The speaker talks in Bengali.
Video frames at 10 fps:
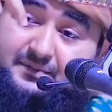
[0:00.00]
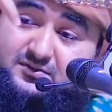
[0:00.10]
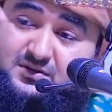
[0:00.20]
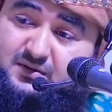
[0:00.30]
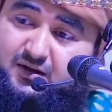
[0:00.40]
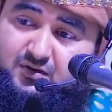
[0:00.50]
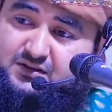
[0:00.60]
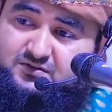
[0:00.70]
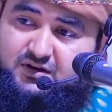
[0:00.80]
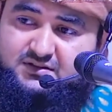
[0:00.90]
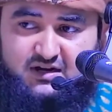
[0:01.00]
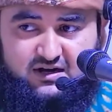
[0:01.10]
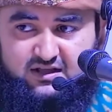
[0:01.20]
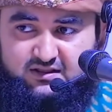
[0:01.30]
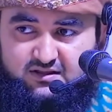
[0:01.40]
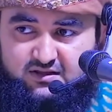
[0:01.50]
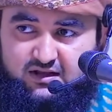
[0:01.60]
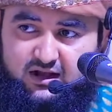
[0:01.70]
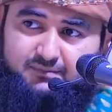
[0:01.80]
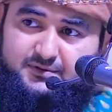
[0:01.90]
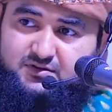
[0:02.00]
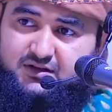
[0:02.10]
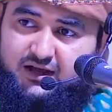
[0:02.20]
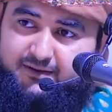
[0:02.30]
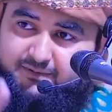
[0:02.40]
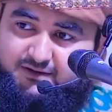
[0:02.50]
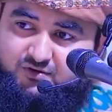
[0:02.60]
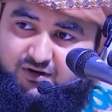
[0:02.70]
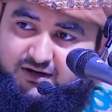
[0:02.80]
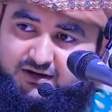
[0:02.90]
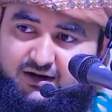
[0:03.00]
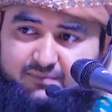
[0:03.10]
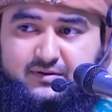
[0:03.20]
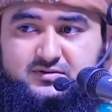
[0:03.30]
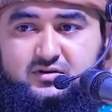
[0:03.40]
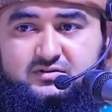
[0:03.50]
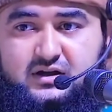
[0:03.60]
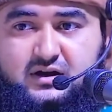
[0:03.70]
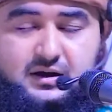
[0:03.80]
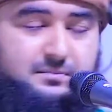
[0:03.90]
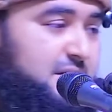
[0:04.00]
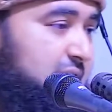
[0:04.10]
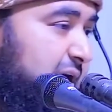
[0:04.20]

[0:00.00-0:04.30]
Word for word: আপনি যদি ভালো কাজ করেন জান্নাত আপনি যদি খারাপ কাজ করেন আপনার জন্য জাহান্নাম